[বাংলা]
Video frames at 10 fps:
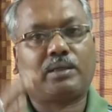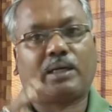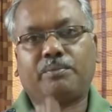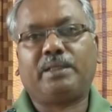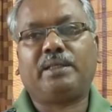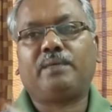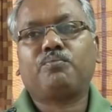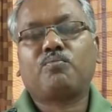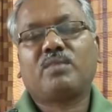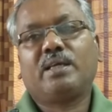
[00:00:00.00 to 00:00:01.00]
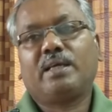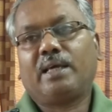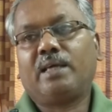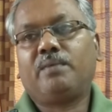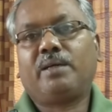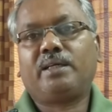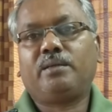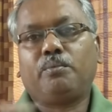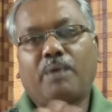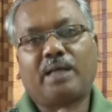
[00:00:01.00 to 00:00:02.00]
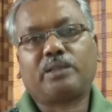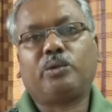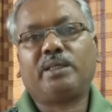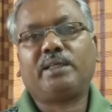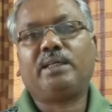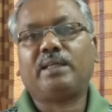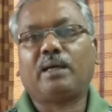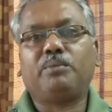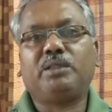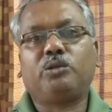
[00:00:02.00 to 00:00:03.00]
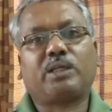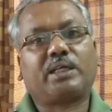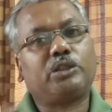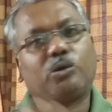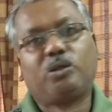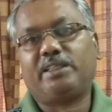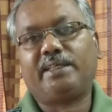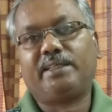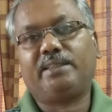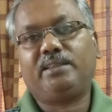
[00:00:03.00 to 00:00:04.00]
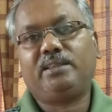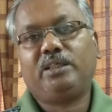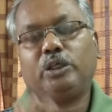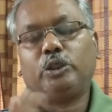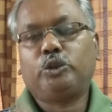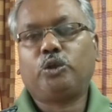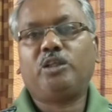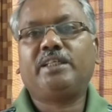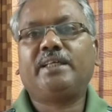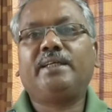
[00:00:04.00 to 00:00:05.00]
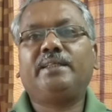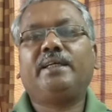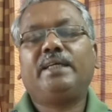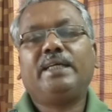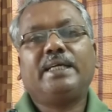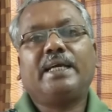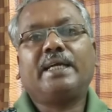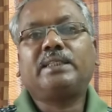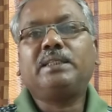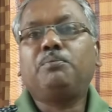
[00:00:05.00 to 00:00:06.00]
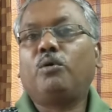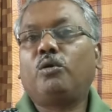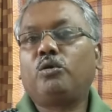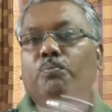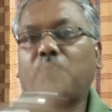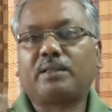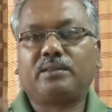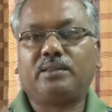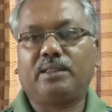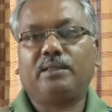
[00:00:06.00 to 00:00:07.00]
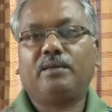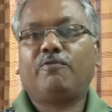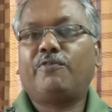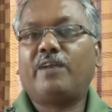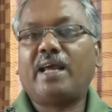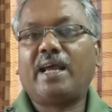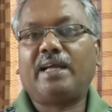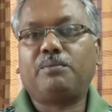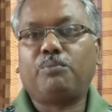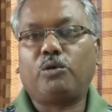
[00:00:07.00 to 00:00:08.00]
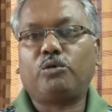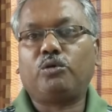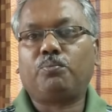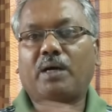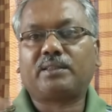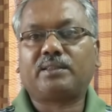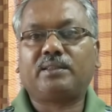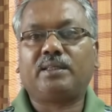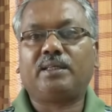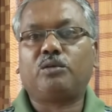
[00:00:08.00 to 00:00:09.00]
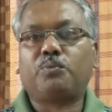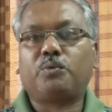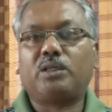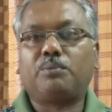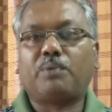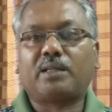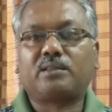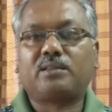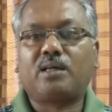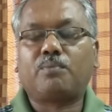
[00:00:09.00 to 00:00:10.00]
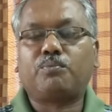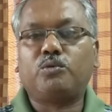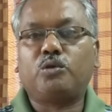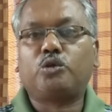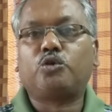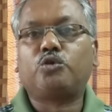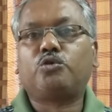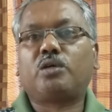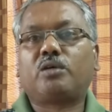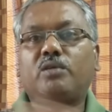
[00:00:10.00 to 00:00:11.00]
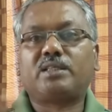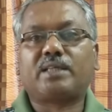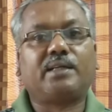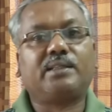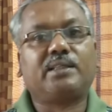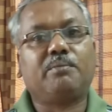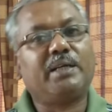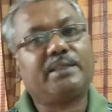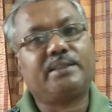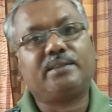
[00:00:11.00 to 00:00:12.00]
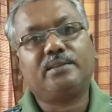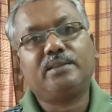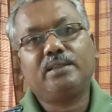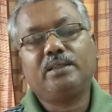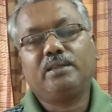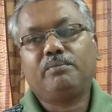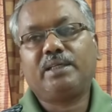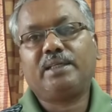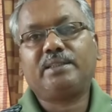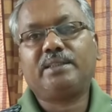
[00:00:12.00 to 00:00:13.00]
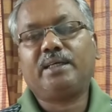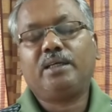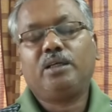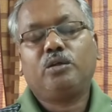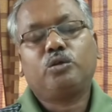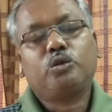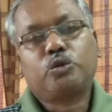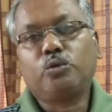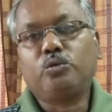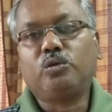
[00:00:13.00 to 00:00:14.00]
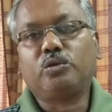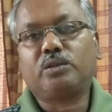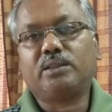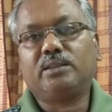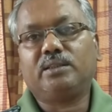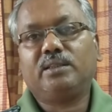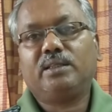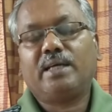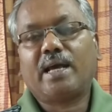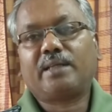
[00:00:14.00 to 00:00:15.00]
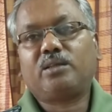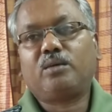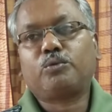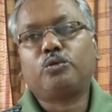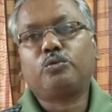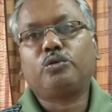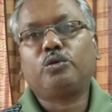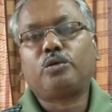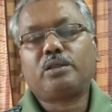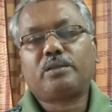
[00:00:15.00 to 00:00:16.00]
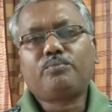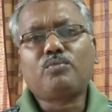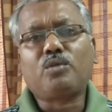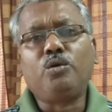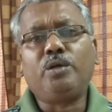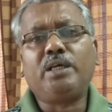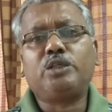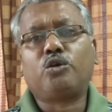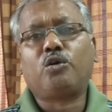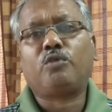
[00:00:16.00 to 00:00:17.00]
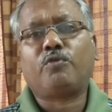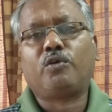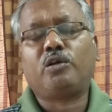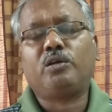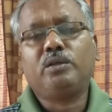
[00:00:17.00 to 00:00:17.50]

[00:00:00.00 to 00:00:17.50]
রাখবেন না এইবারে ভাত হয়ে গেলে নামিয়ে ওটাকে জল ঝেড়ে নিন জল ঝেড়ে নিয়ে একটি বড় পাত্রে ফ্ল্যাট বড় পাত্রের ওপরে ভাতটা পুরো ঝুরঝুরে করে চারিদিকে মেলে দিন মেলে দিয়ে শুকনো করতে দিন একদম শুকনো হয়ে জল ফল